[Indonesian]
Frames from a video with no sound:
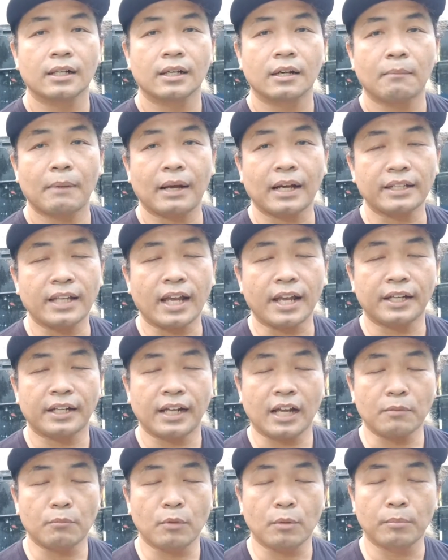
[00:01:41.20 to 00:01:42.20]
makanya
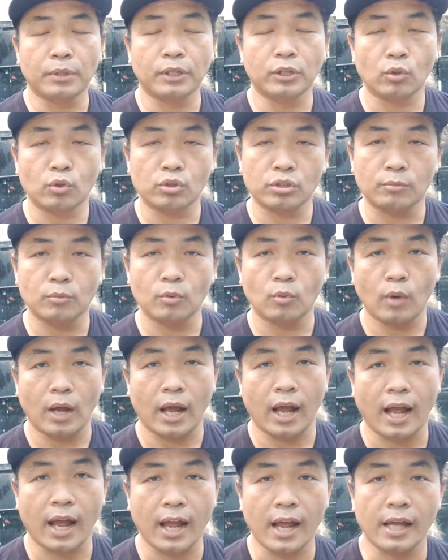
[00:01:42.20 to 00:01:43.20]
enakan membentuk
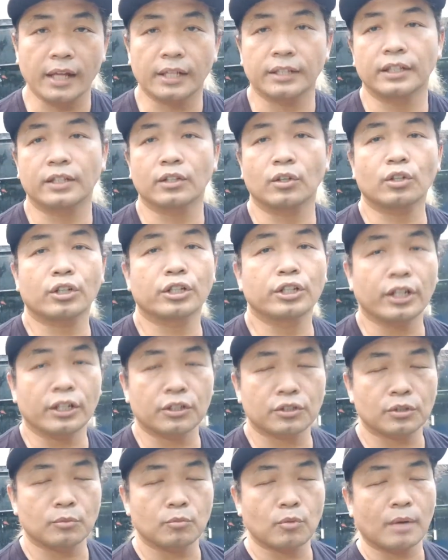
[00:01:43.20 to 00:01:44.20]
semua yaitu
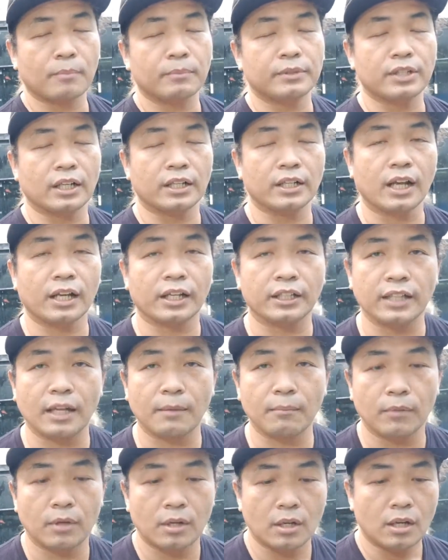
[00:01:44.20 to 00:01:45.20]
diet semua misalnya kita
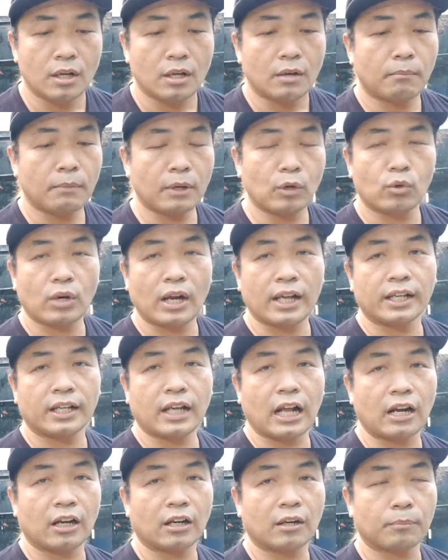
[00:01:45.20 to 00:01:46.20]
mengurangi
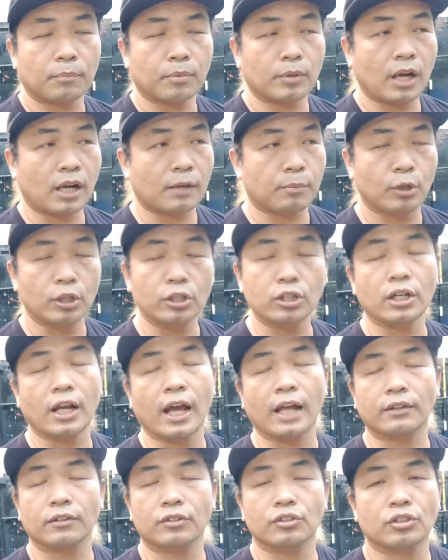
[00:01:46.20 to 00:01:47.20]

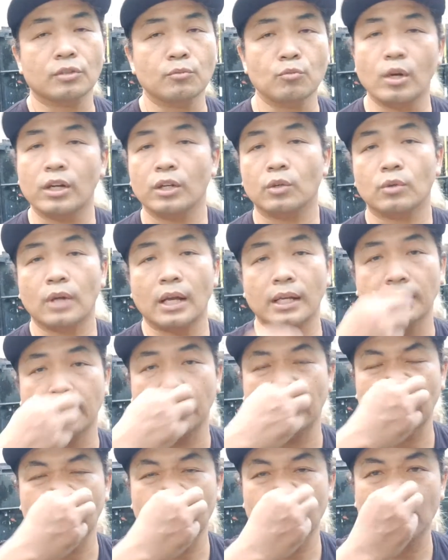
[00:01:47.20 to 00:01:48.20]
karbohidrat semua
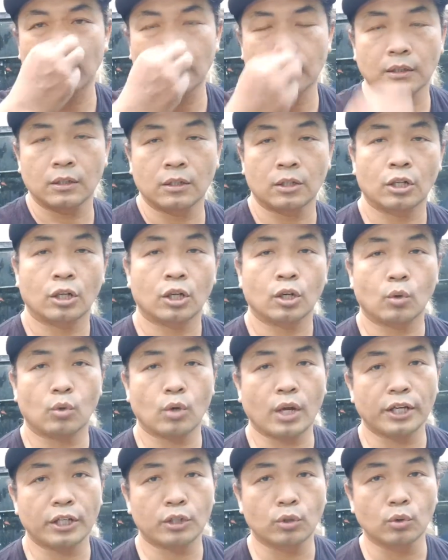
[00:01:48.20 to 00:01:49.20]
dikurangi
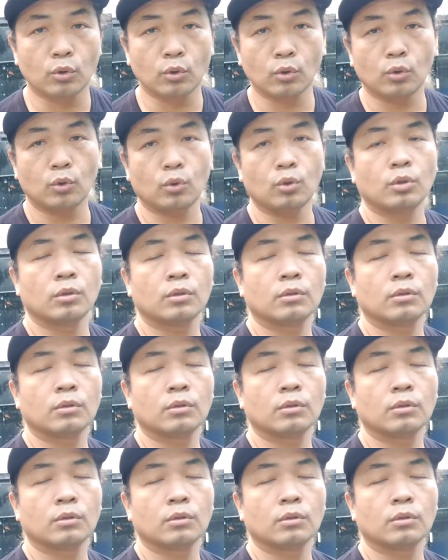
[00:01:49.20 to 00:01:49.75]
kurangi dulu